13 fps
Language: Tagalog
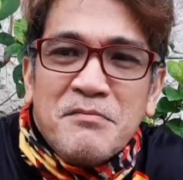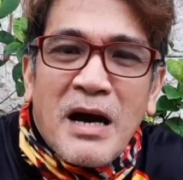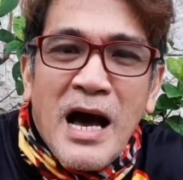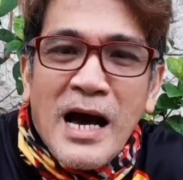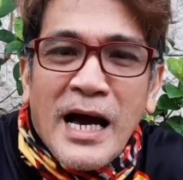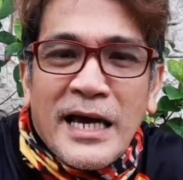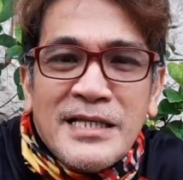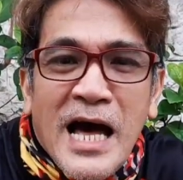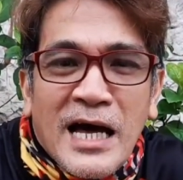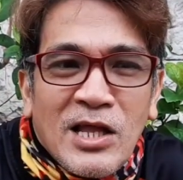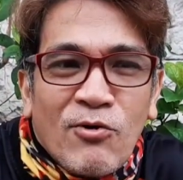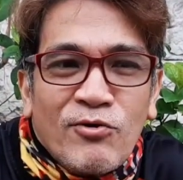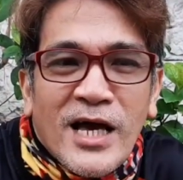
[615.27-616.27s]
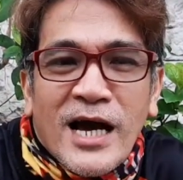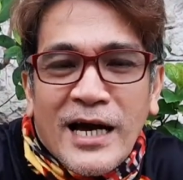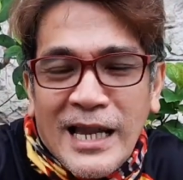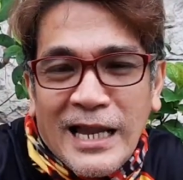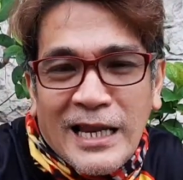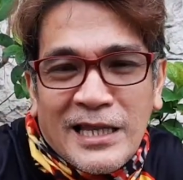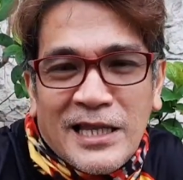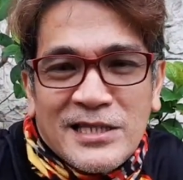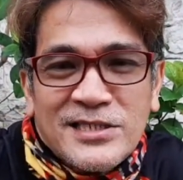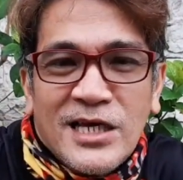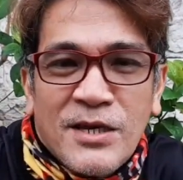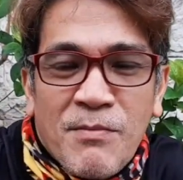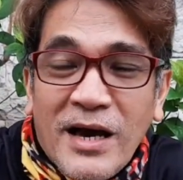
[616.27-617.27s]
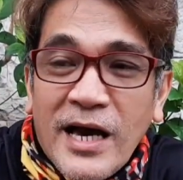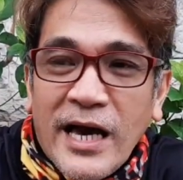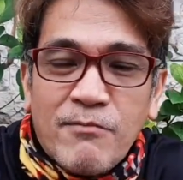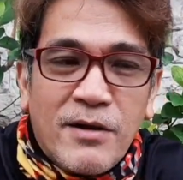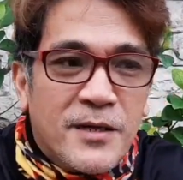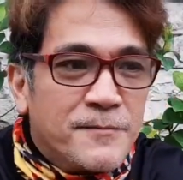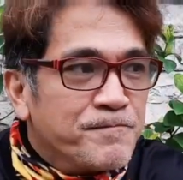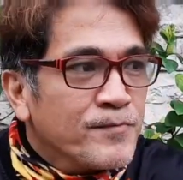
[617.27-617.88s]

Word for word: mga kaedada ko dyan, kilala na si MacGyver.